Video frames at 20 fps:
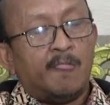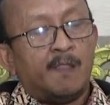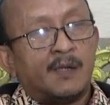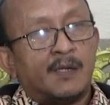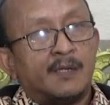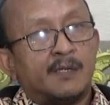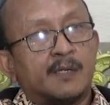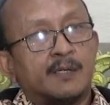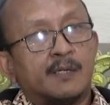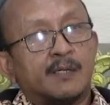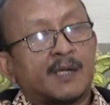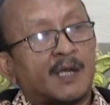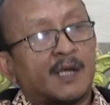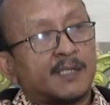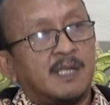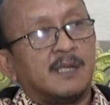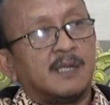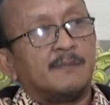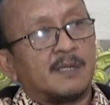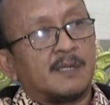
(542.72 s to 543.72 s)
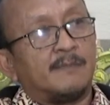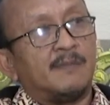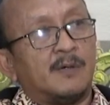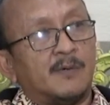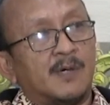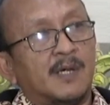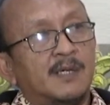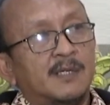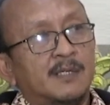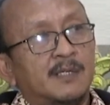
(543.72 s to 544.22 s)
uh, cutting batang
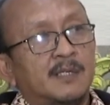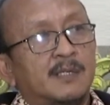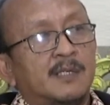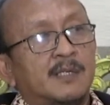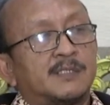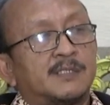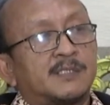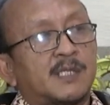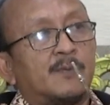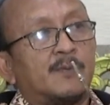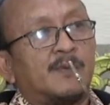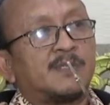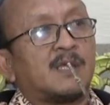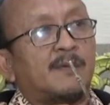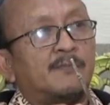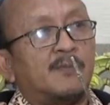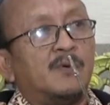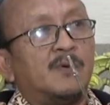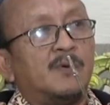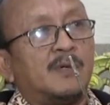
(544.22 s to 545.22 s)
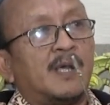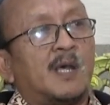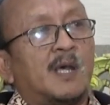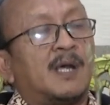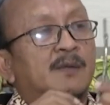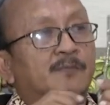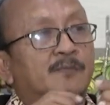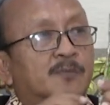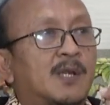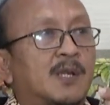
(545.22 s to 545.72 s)
bawah hmm. saya coba sambung
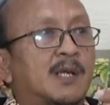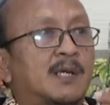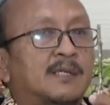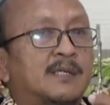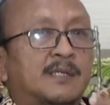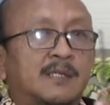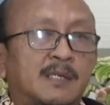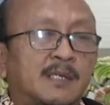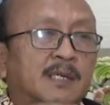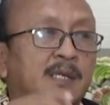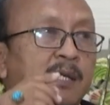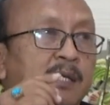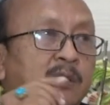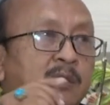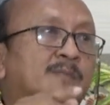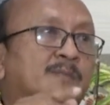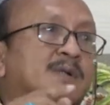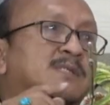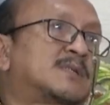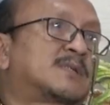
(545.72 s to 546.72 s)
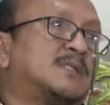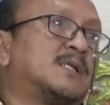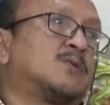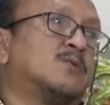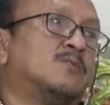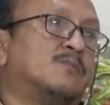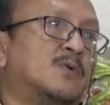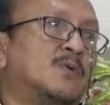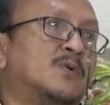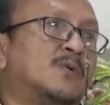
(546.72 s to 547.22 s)
alhamdulillah itu masih bisa
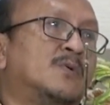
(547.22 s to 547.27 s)
tumbuh